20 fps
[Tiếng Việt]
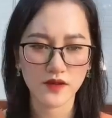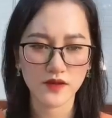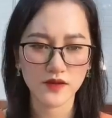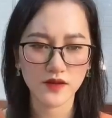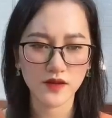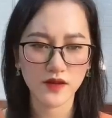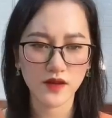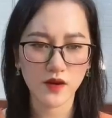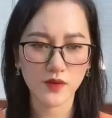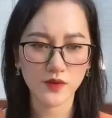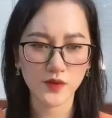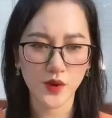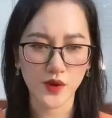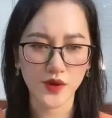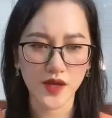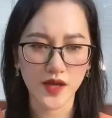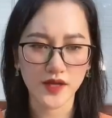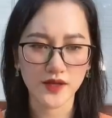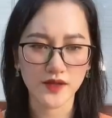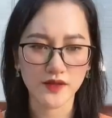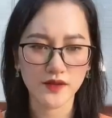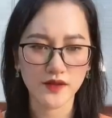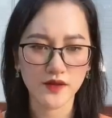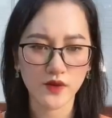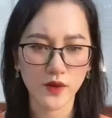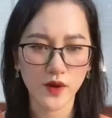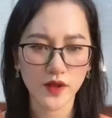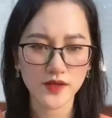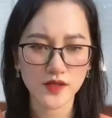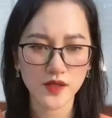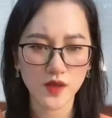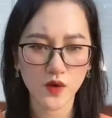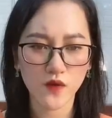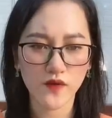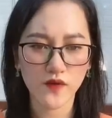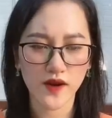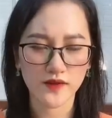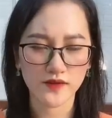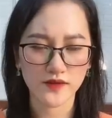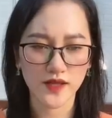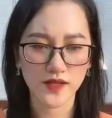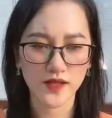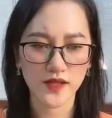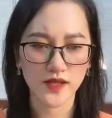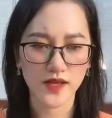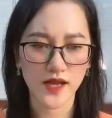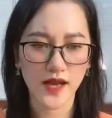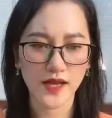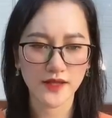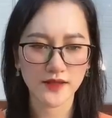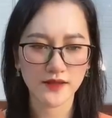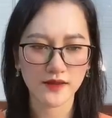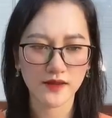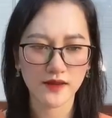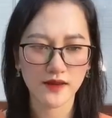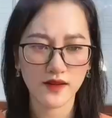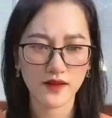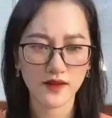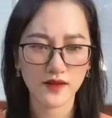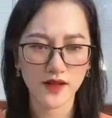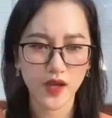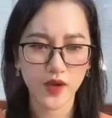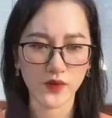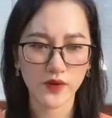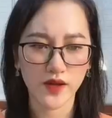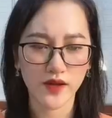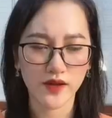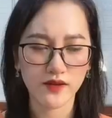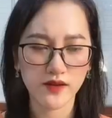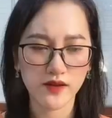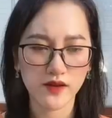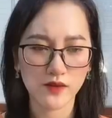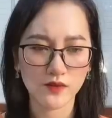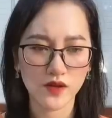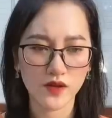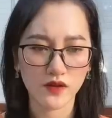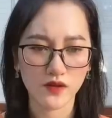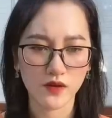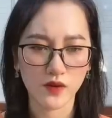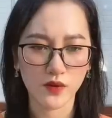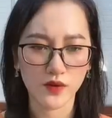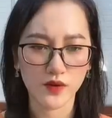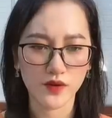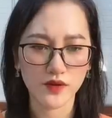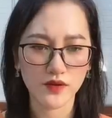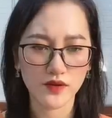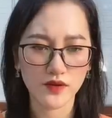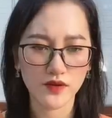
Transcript: Những câu nói này như khoét sâu vào da thịt anh Đau đến không thở nổi